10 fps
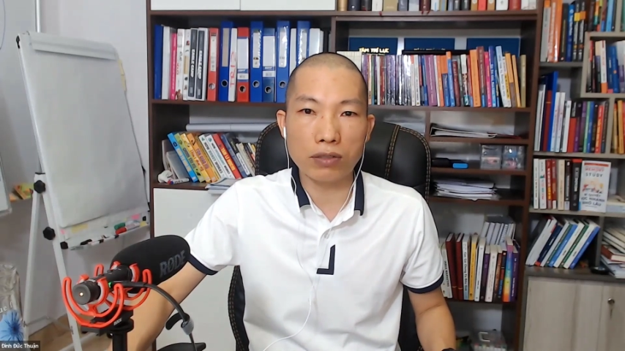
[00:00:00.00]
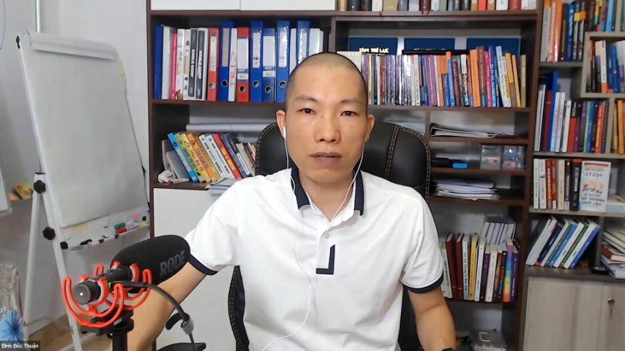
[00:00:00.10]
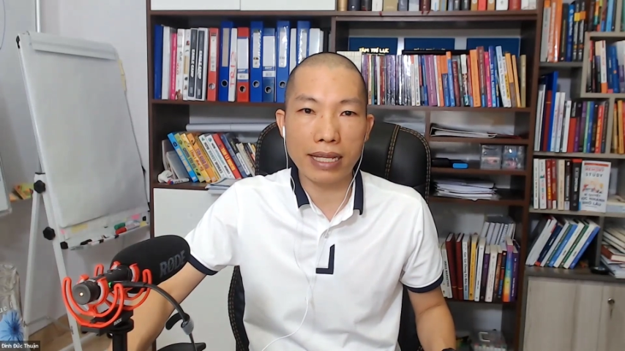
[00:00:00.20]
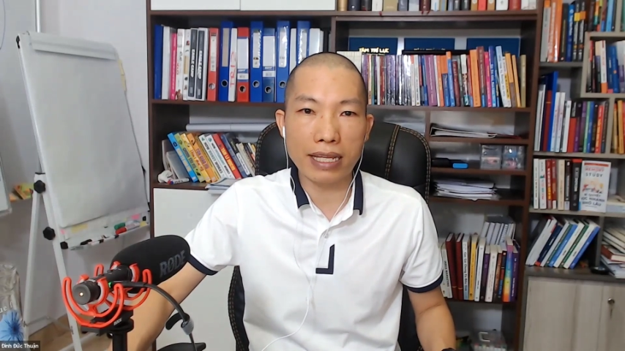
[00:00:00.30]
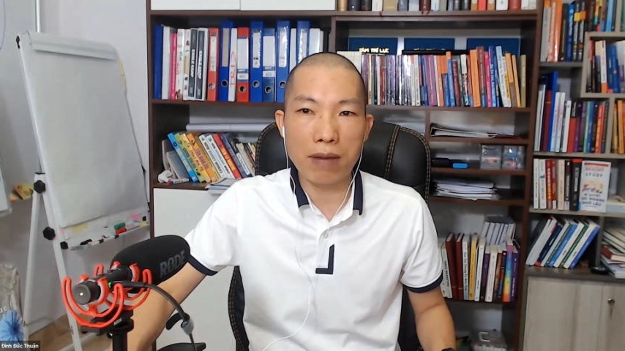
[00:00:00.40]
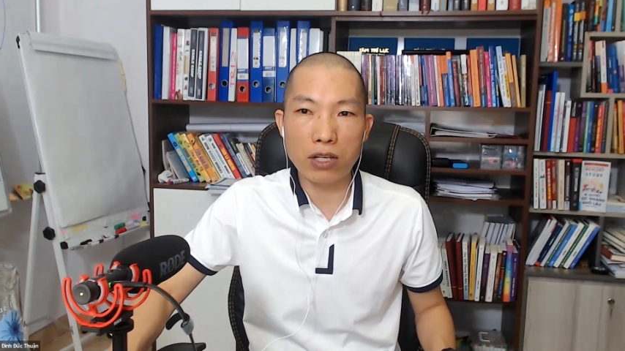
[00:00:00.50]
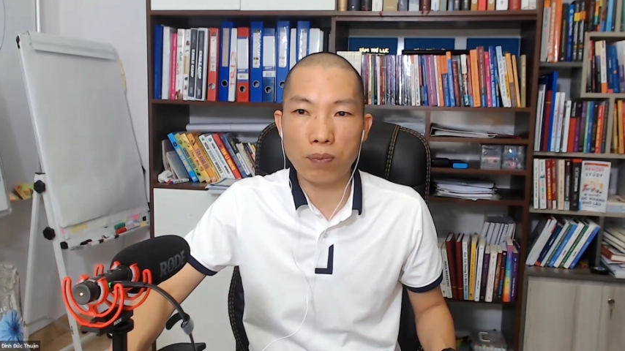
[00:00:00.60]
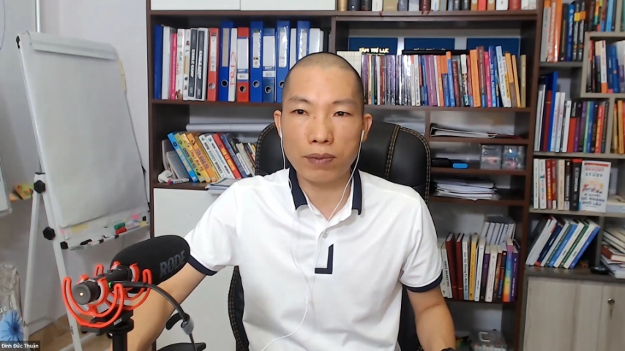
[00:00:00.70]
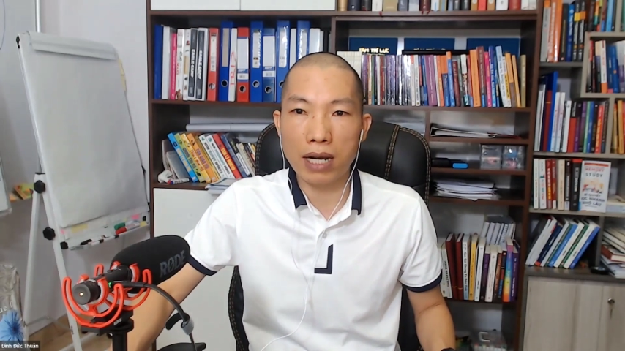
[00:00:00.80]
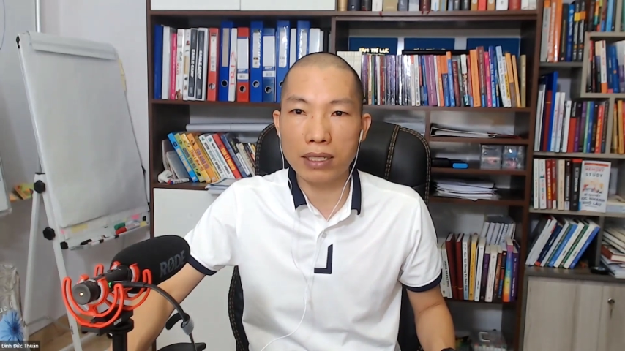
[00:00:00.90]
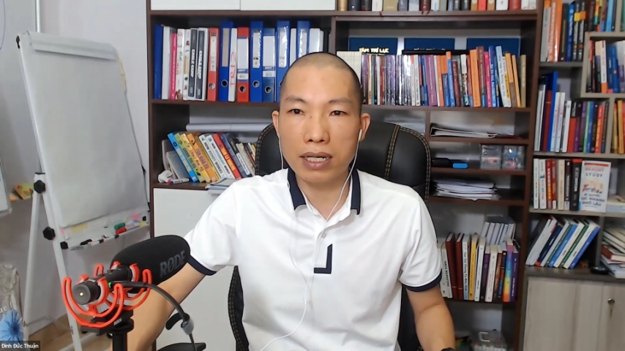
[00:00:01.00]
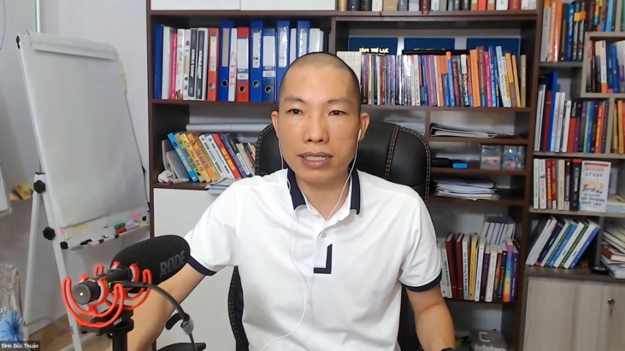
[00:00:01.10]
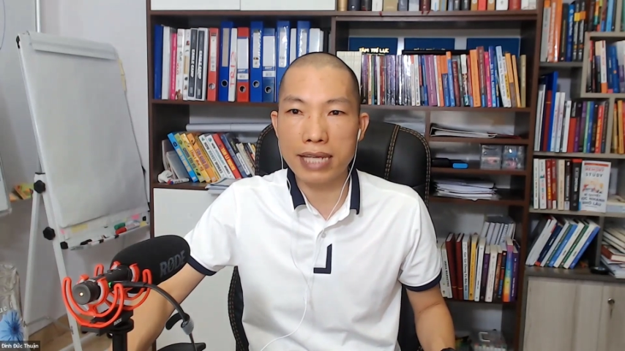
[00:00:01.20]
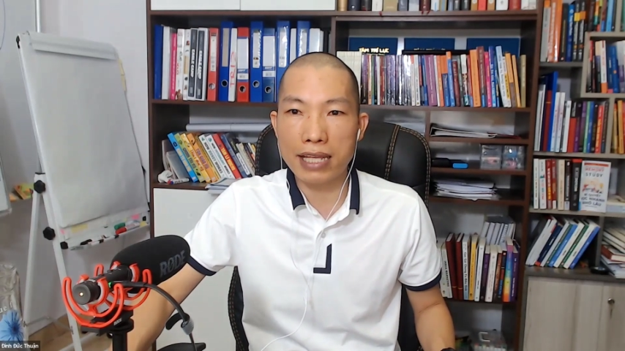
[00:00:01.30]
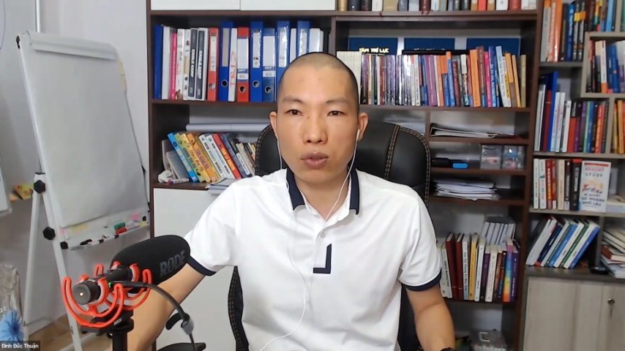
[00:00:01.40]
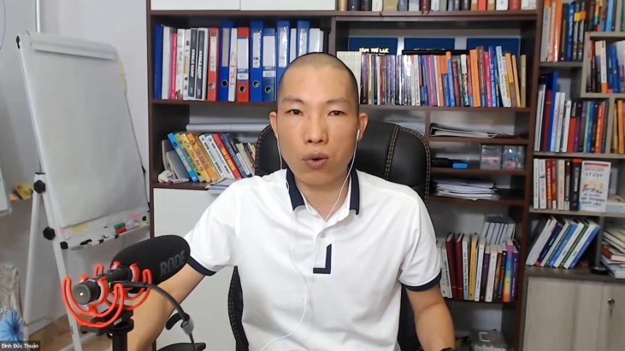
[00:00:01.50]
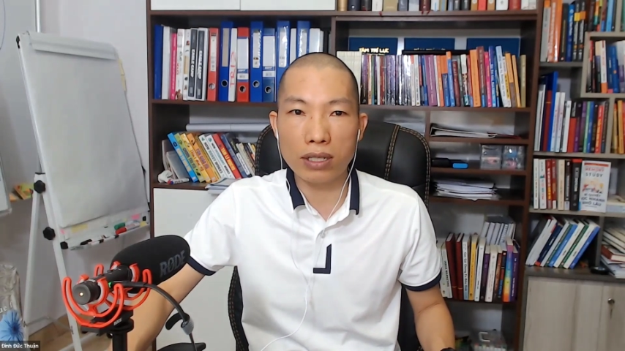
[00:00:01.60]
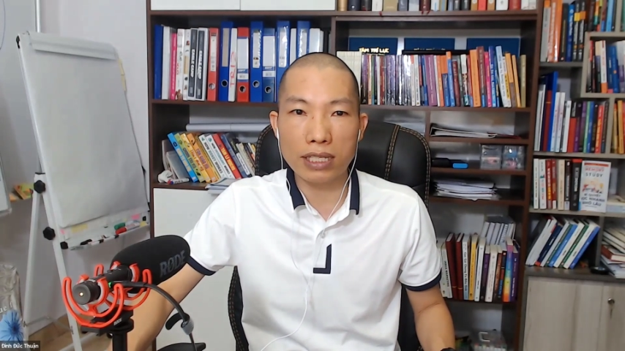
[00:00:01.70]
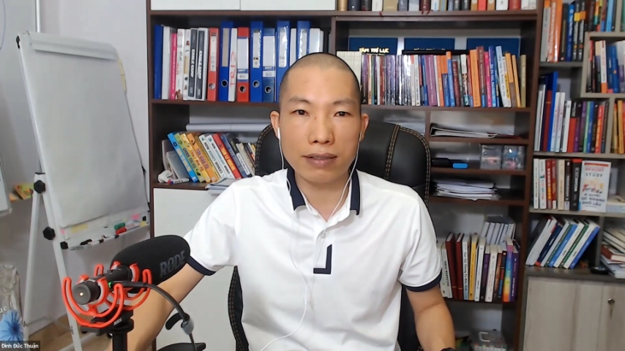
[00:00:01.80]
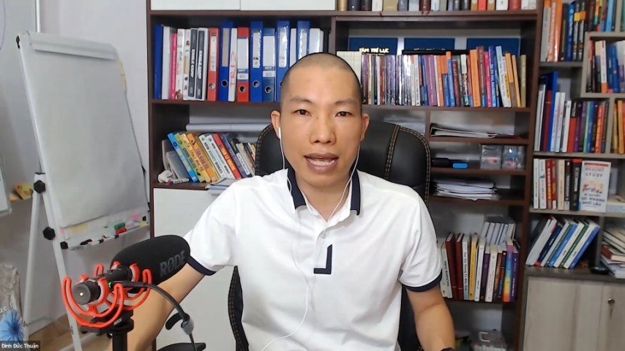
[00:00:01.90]
Như vậy nếu mà chụp đứng từ trên
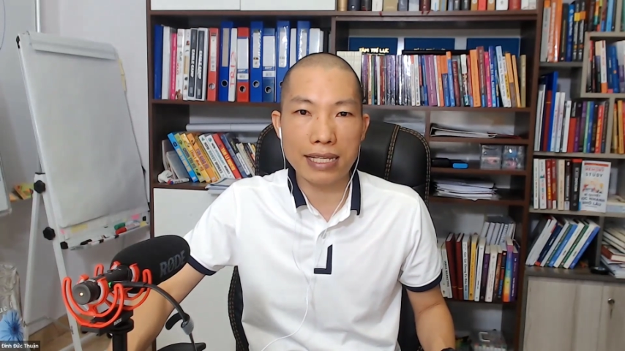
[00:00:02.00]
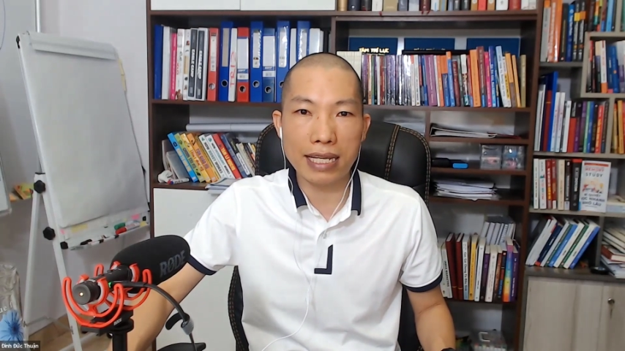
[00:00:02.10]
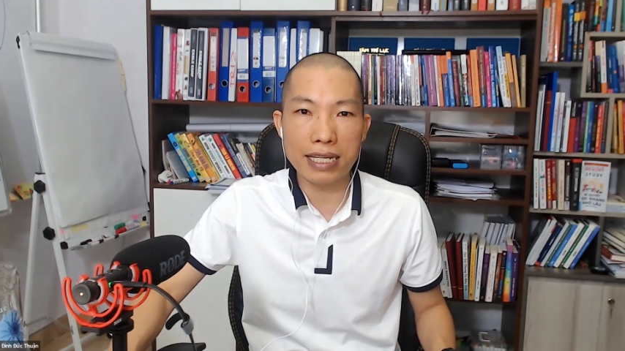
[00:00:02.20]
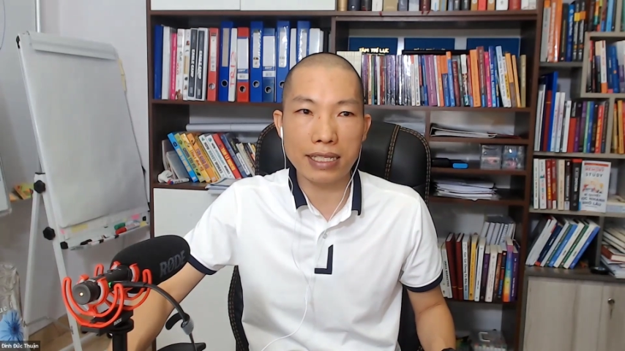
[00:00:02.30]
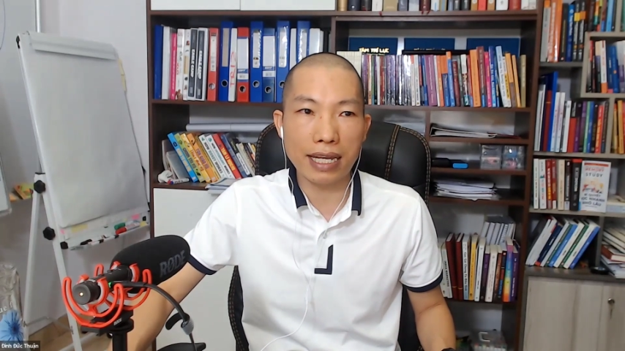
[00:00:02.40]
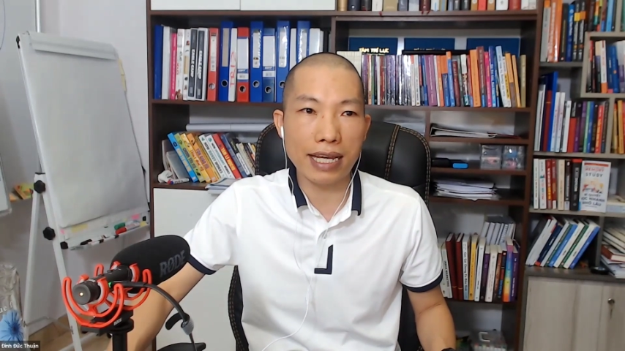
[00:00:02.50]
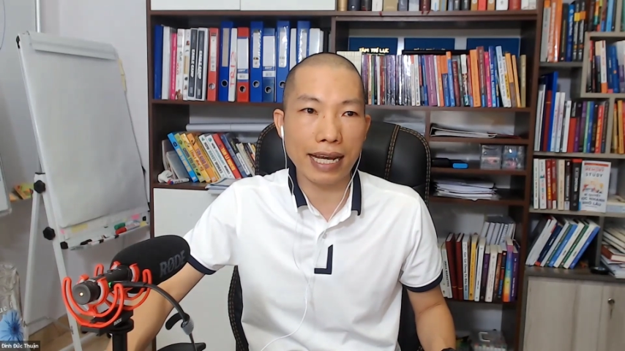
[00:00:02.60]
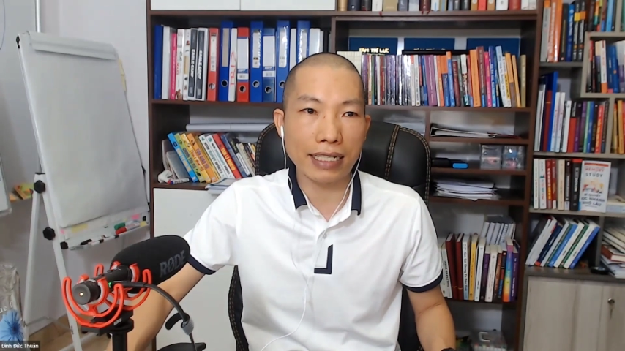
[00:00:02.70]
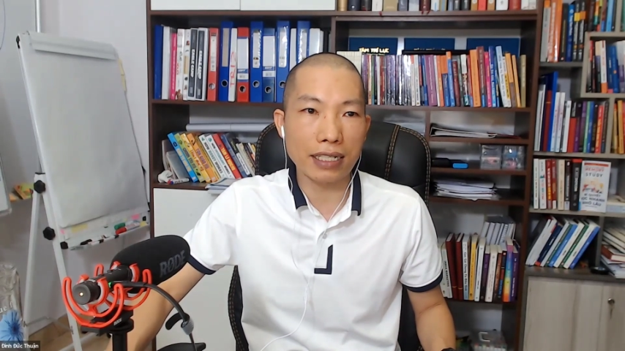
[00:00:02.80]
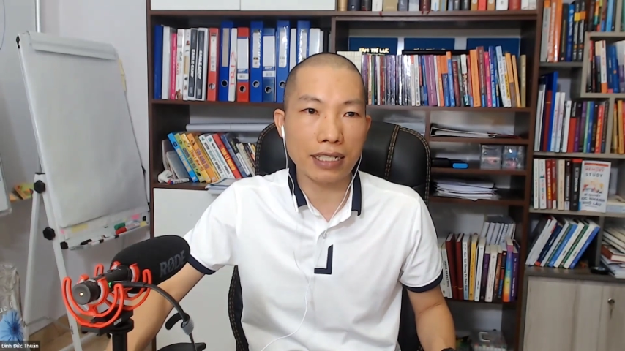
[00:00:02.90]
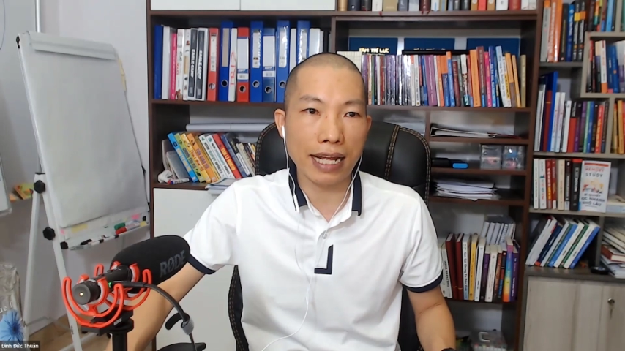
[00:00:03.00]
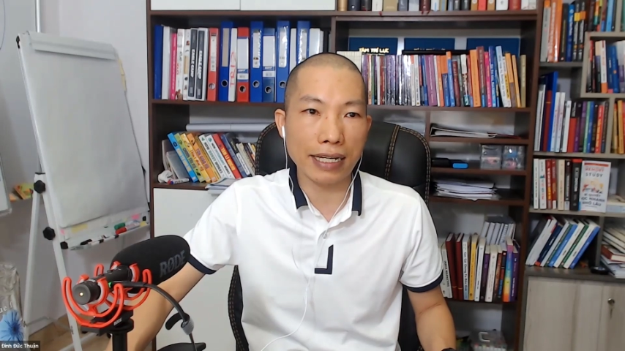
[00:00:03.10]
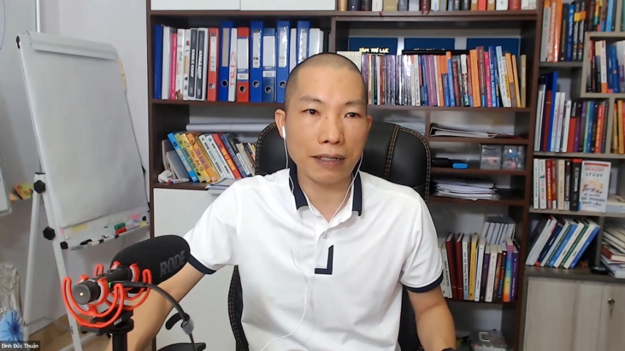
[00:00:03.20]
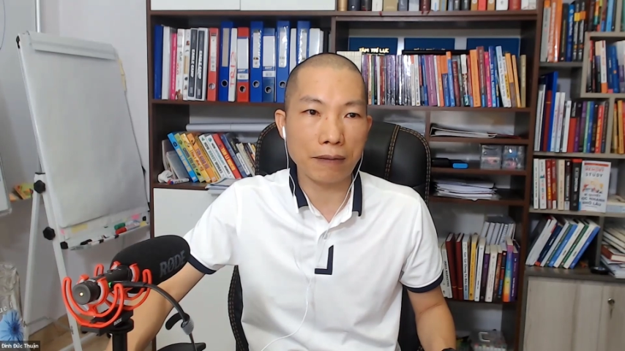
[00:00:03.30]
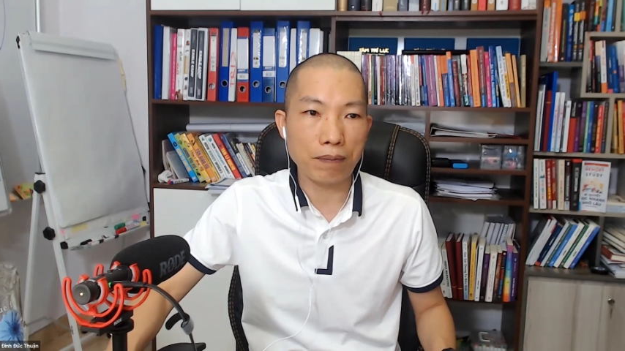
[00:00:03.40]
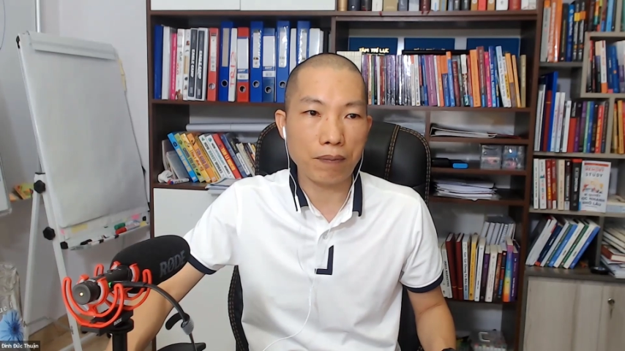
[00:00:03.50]
xuống thì chúng ta sẽ nhìn thấy hình ảnh như thế này.